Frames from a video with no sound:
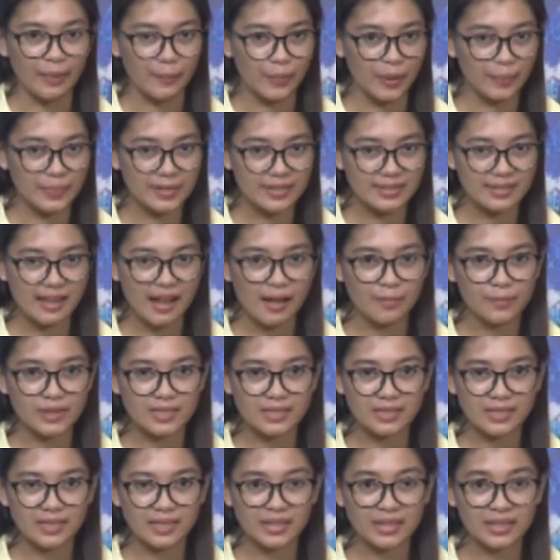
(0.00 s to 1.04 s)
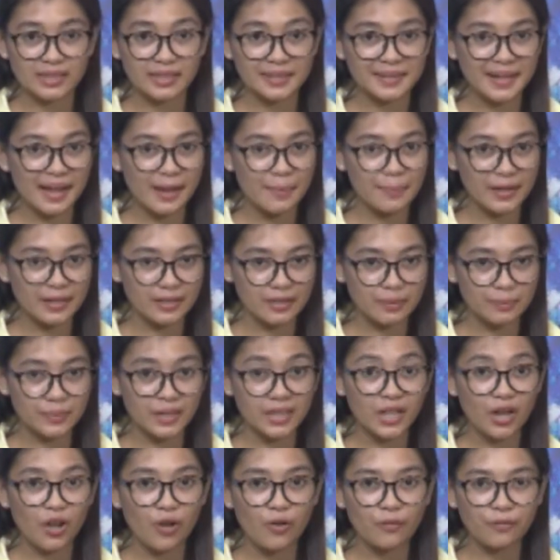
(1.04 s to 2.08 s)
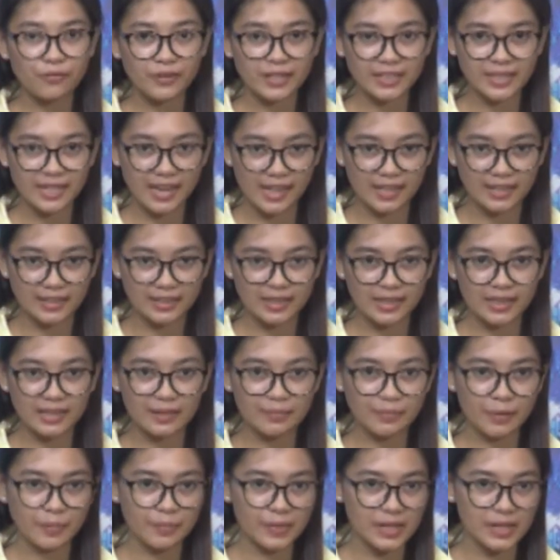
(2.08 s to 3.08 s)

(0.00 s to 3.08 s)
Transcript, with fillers: Pemirsa, meski di tengah pandemi COVID-19,